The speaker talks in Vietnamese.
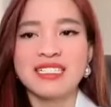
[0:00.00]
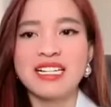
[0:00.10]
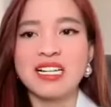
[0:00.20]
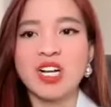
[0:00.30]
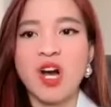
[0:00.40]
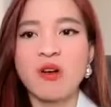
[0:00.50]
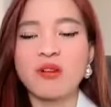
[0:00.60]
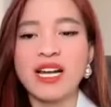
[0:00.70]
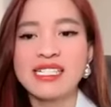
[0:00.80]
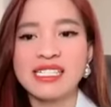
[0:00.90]
Nên là con
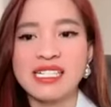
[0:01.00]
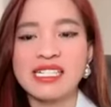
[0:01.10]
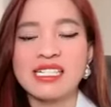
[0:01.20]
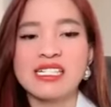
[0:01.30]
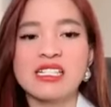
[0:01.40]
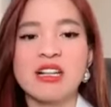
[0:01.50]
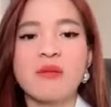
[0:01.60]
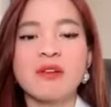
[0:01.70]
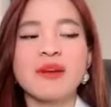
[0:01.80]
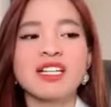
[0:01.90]
của các anh chị nó
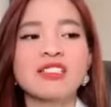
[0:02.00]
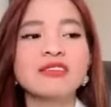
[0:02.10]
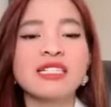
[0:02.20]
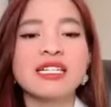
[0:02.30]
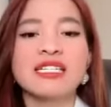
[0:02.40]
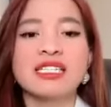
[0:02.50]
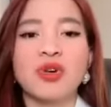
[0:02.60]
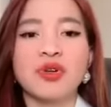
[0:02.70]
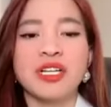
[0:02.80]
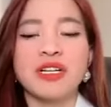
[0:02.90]
bây giờ bắt chước các anh chị thôi,